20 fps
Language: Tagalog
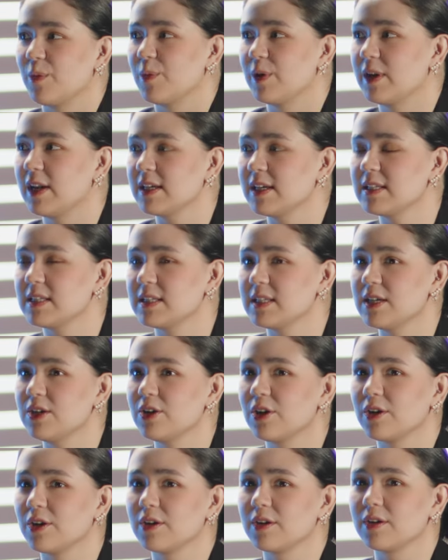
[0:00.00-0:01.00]
when I see
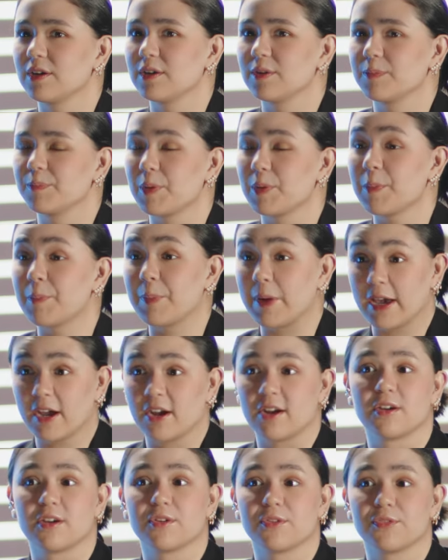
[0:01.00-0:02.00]
her
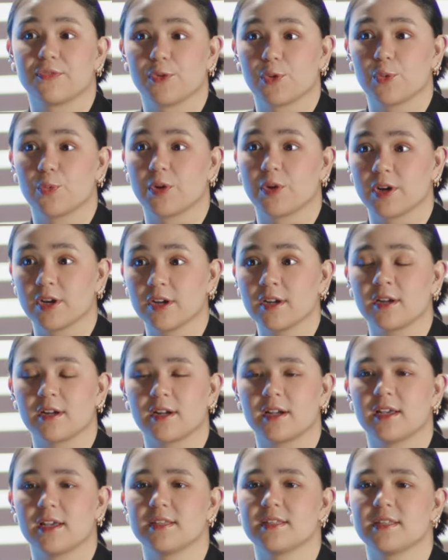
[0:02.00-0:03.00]
prepare for work,
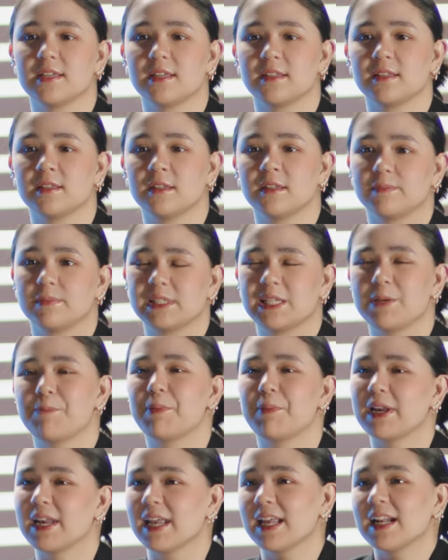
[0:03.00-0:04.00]
as in, si
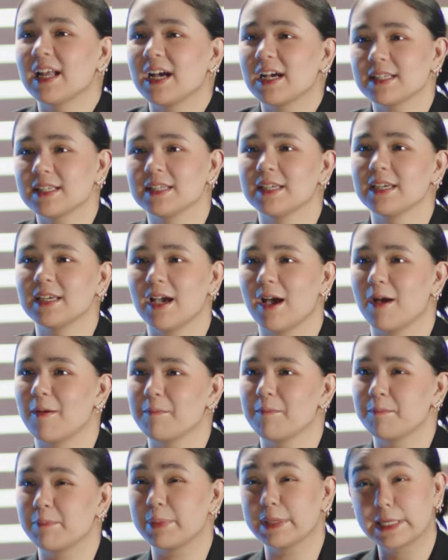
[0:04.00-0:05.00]
Perena kasi
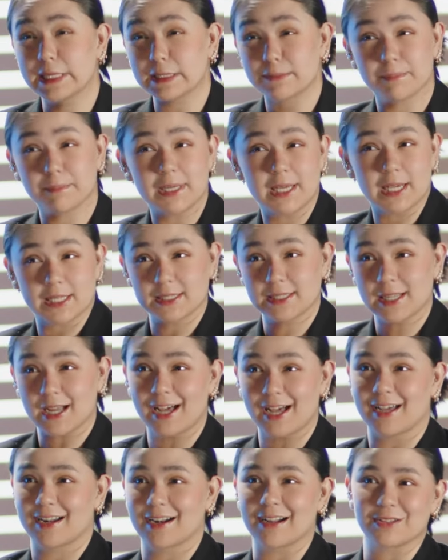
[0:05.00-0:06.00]
ang bigat-bigat na
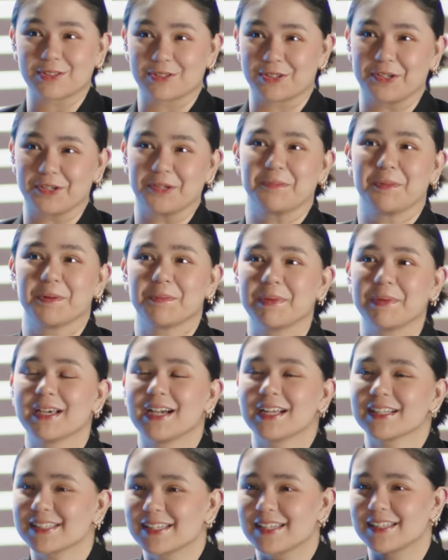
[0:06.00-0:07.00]
character.
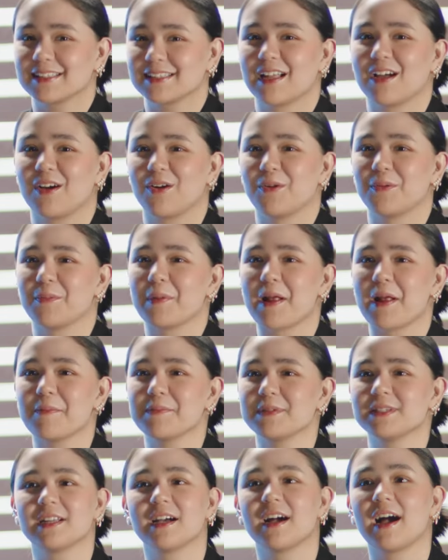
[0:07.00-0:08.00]
Mabigat siyang tao,
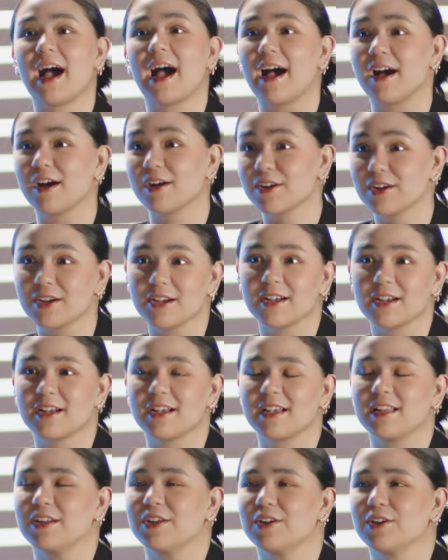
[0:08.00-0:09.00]
marami siyang anger
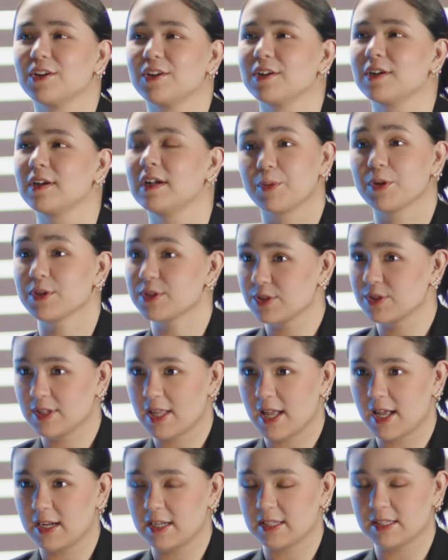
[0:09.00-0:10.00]
in her
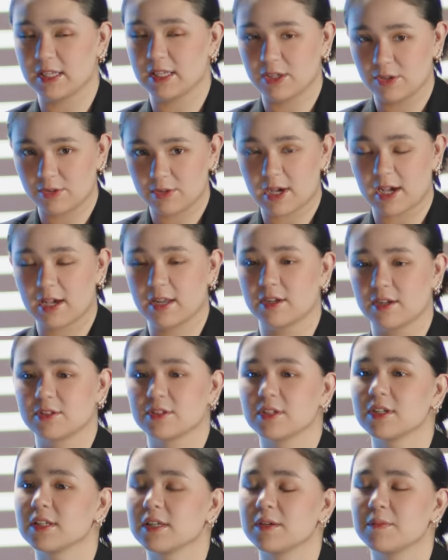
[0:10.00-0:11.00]
personality, yung
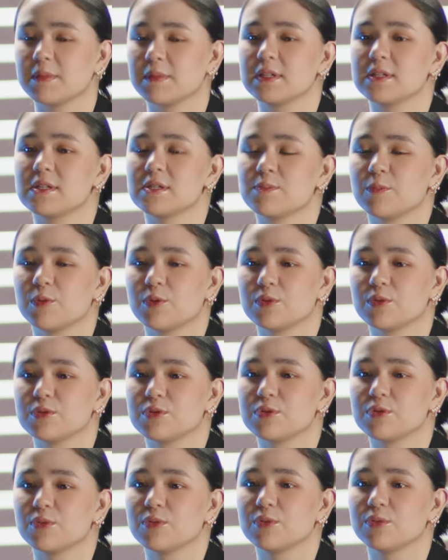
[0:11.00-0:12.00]
character niya mismo.
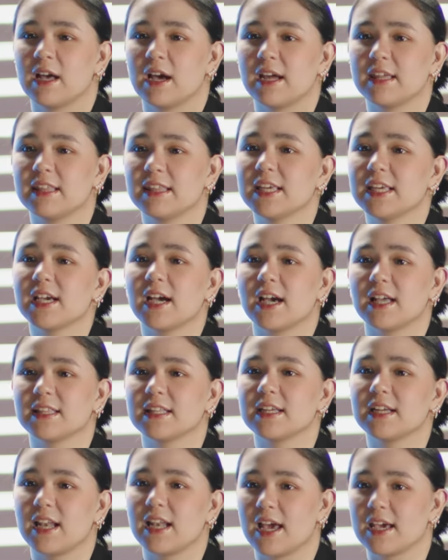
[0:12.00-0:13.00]
So, I think
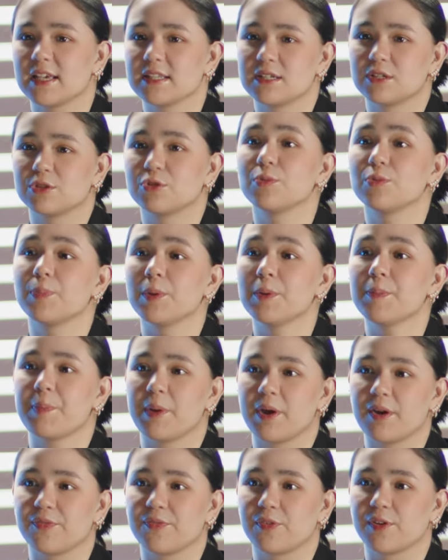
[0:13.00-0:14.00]
Ate Gliza, to
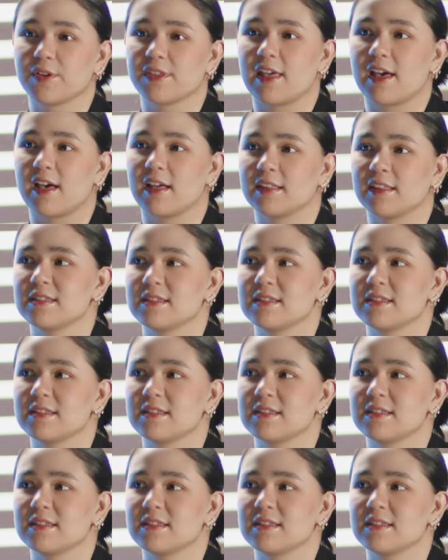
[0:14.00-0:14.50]
prepare for that,